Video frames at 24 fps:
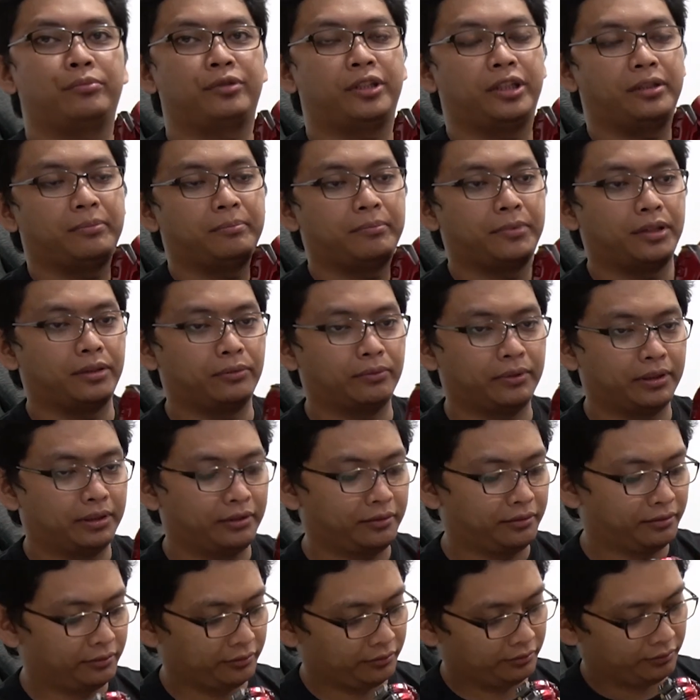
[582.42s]
mo na yung B1.
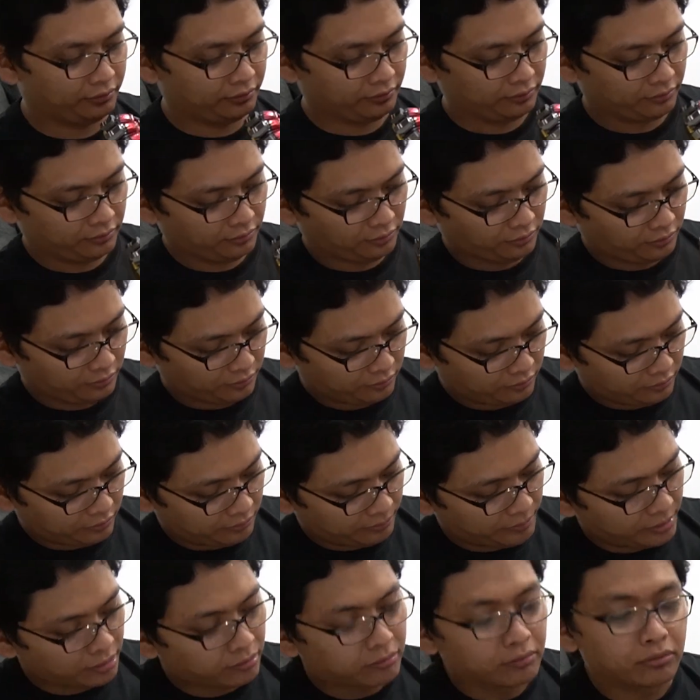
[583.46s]

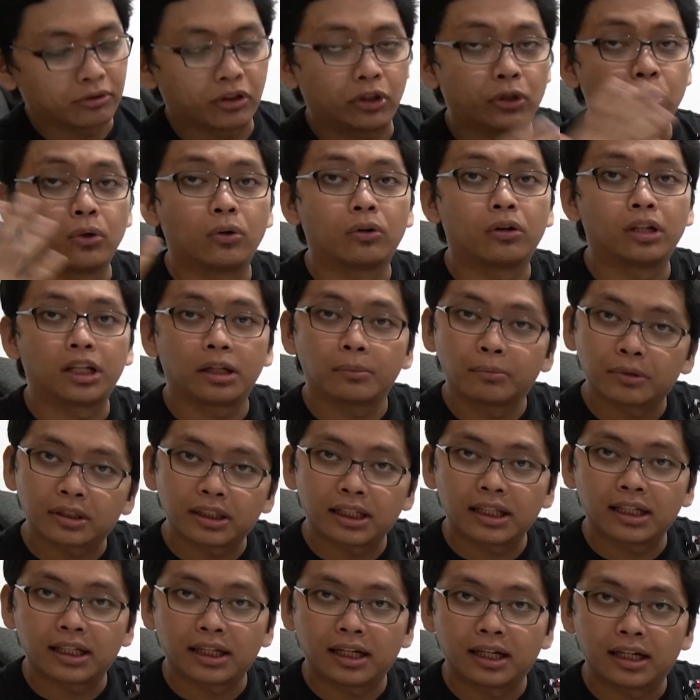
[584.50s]
Pero kung kinokollect mo
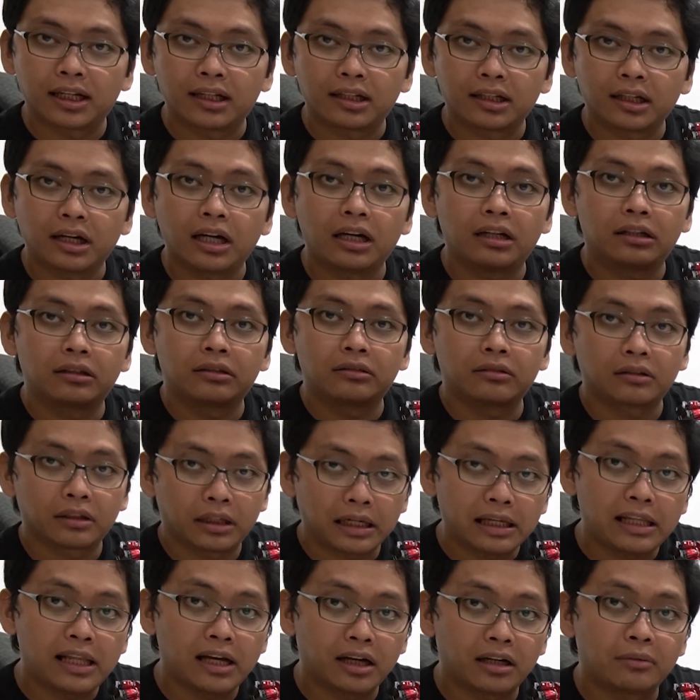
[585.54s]
talaga,
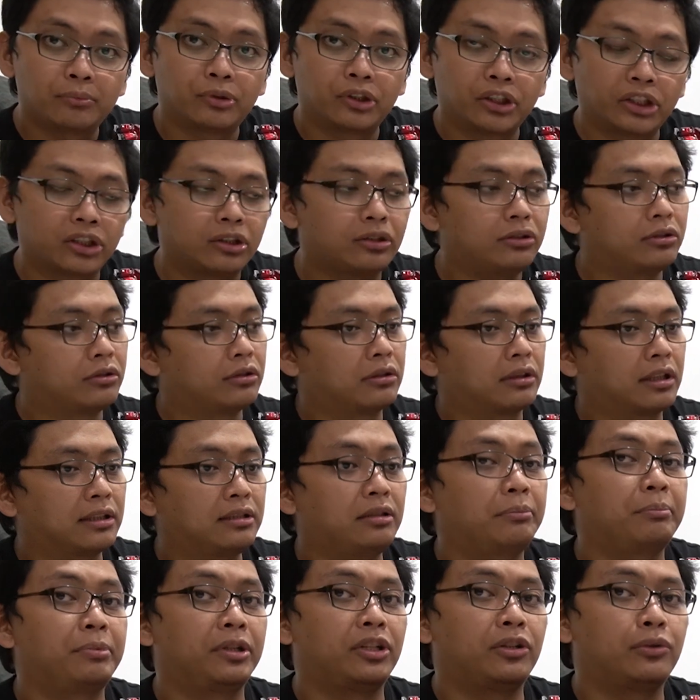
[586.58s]
kailangan mo nito.
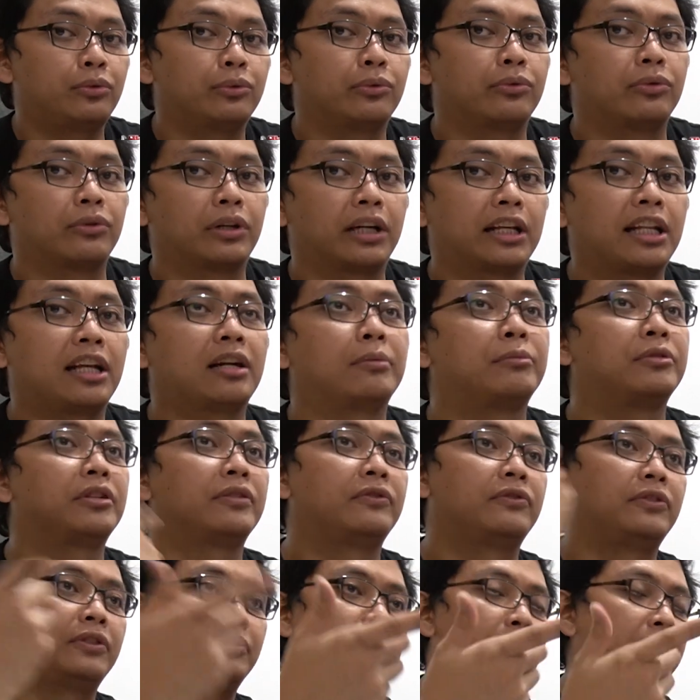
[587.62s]
Kasi B2, kailangan mo
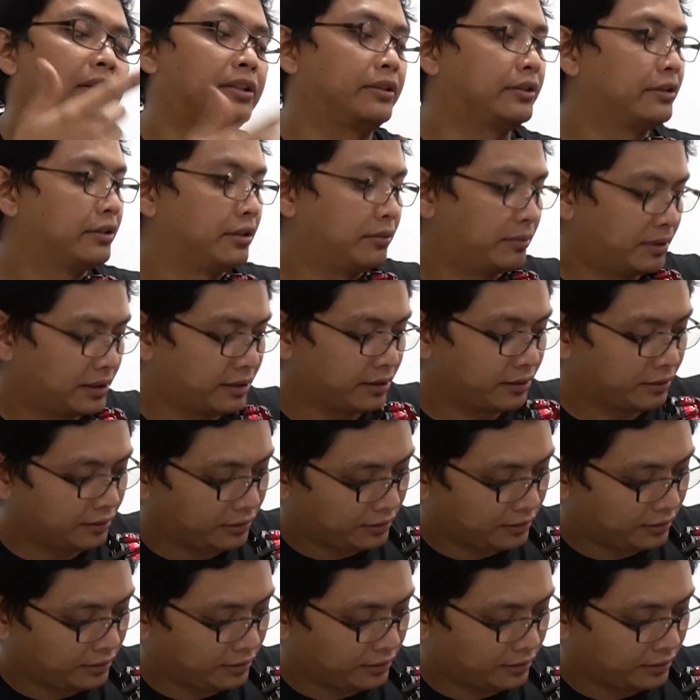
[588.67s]
ng V1, di ba?